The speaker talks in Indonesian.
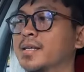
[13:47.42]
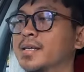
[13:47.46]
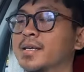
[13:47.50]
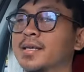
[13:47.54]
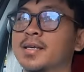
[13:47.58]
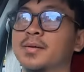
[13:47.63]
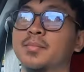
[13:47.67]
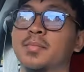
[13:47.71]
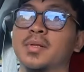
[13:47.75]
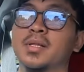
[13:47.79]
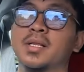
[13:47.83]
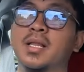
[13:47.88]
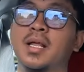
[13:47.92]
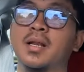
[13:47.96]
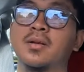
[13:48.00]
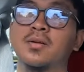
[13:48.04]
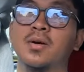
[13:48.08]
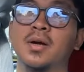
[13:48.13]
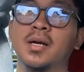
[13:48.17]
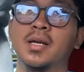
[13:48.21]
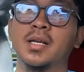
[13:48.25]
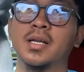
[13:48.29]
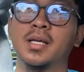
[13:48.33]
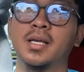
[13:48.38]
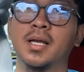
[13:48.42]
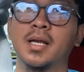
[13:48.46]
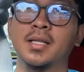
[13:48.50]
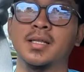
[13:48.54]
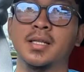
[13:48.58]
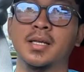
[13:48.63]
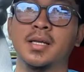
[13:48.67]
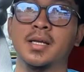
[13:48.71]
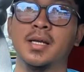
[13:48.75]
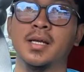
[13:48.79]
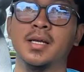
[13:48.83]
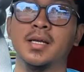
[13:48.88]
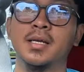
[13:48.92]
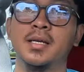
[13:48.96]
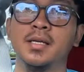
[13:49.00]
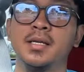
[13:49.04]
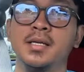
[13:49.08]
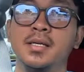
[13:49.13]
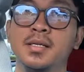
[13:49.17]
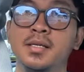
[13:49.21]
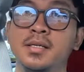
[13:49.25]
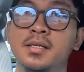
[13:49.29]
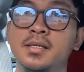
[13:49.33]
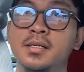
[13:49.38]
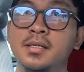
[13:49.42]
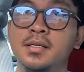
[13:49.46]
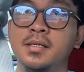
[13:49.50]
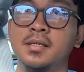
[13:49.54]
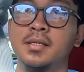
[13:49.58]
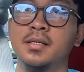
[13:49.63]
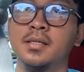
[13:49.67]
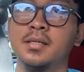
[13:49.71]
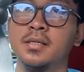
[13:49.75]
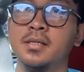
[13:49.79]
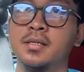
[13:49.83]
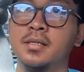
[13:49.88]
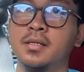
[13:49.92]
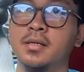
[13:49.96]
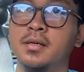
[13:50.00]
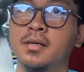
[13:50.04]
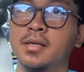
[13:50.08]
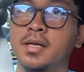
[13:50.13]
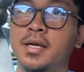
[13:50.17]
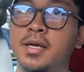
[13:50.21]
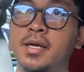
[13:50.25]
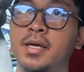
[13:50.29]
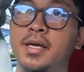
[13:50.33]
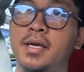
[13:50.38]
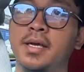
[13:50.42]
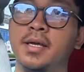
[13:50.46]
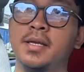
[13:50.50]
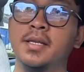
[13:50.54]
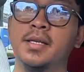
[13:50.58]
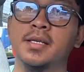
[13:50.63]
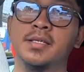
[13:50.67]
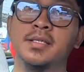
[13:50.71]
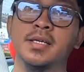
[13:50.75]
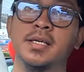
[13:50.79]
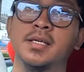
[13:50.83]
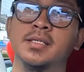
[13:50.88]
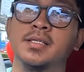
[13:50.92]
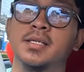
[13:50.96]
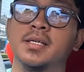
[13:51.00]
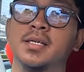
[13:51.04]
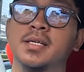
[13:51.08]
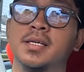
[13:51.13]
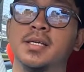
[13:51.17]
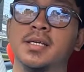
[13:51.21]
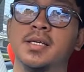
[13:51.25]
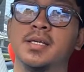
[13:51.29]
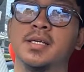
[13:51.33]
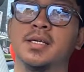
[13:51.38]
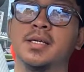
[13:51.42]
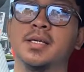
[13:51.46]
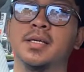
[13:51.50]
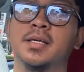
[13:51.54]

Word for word: ini bentar doang ini nganternya oke ini CS nya nih